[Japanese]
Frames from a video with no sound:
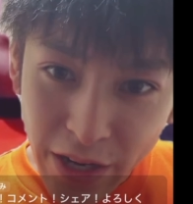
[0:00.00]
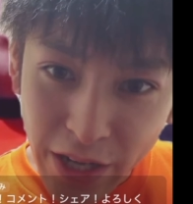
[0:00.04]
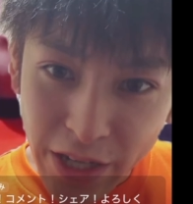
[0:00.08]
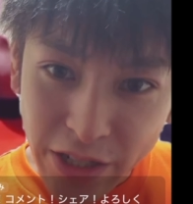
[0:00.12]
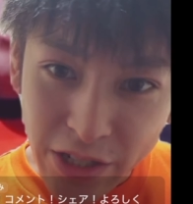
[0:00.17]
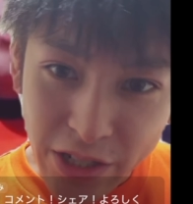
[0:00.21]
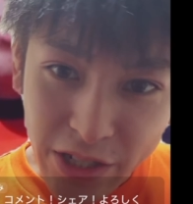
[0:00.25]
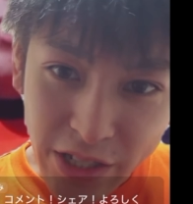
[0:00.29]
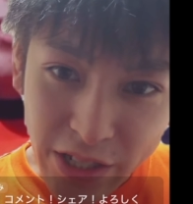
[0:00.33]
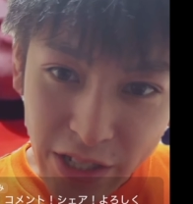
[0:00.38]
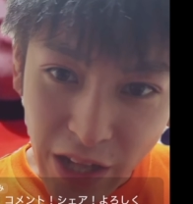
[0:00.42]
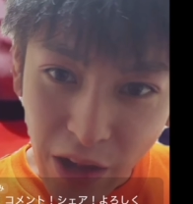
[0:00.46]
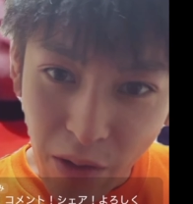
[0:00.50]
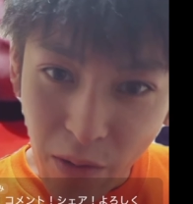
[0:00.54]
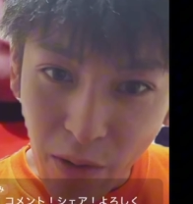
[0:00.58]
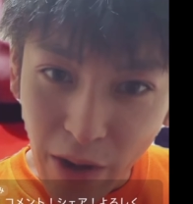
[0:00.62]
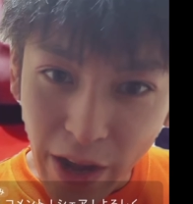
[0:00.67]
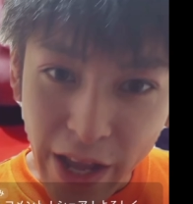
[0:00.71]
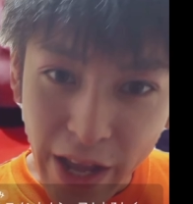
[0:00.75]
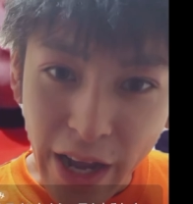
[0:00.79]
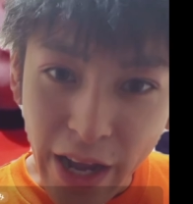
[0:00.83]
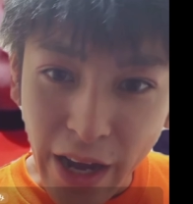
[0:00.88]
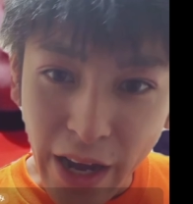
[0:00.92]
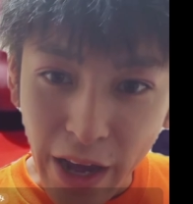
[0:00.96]
練習した方
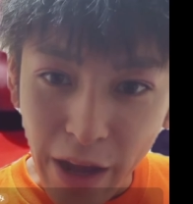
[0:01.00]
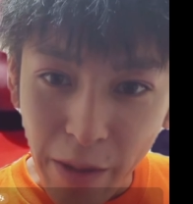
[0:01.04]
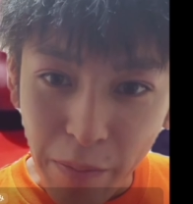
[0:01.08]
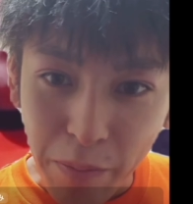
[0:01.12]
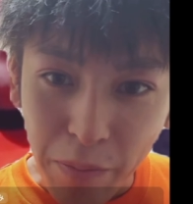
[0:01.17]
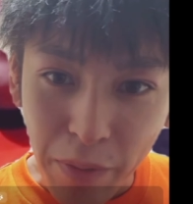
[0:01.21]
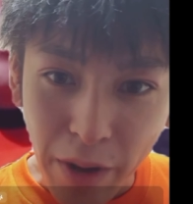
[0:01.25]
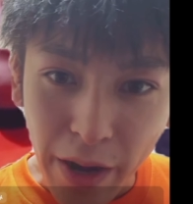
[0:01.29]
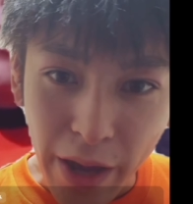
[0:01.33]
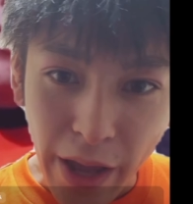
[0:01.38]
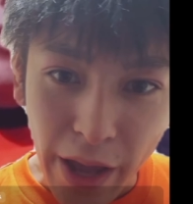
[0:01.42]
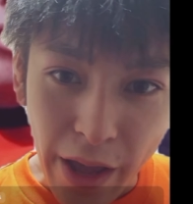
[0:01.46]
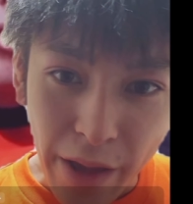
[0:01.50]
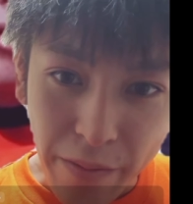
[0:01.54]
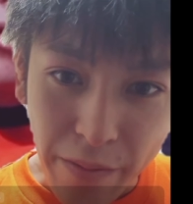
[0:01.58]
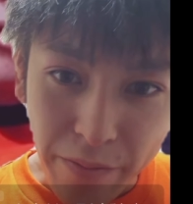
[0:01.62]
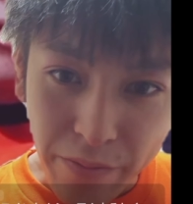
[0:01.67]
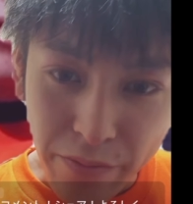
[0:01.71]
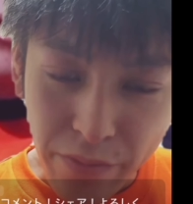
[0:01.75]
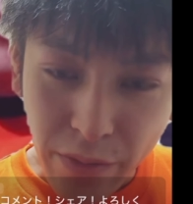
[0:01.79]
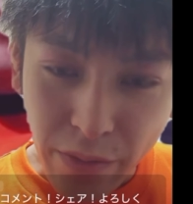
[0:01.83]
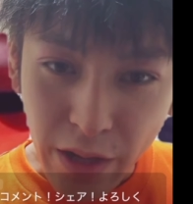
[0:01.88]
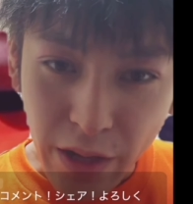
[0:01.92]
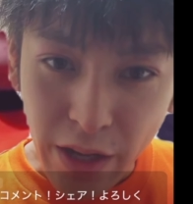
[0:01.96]
がいいかな、やっぱり。
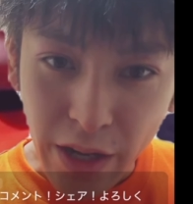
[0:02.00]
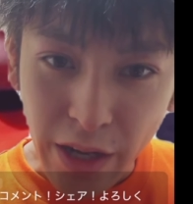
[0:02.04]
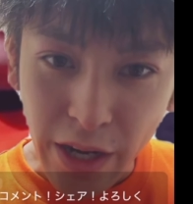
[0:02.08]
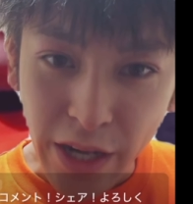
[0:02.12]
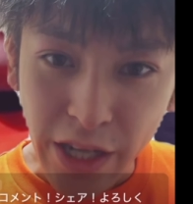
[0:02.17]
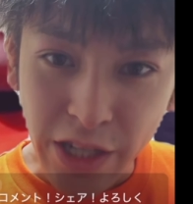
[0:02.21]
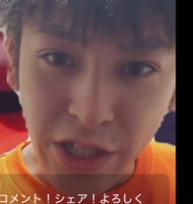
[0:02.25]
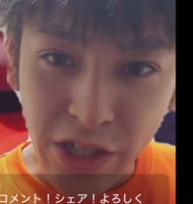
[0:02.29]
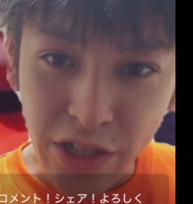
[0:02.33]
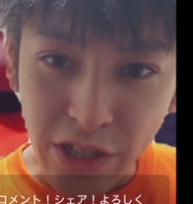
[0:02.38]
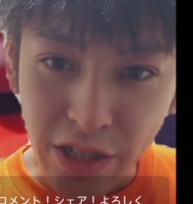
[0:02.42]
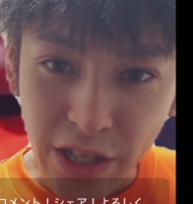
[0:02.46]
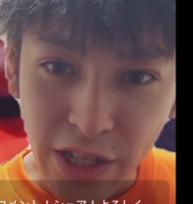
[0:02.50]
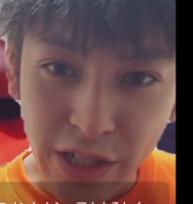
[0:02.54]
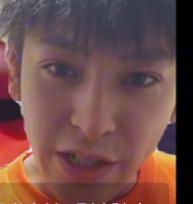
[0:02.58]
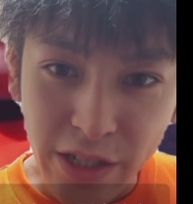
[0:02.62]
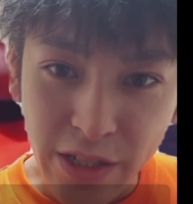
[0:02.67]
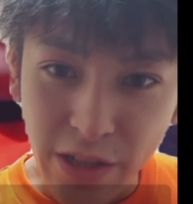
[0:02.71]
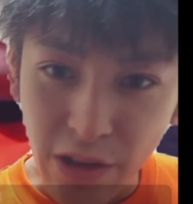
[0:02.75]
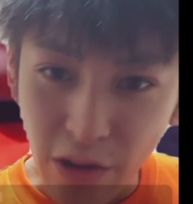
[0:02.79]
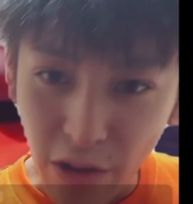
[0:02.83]
練習って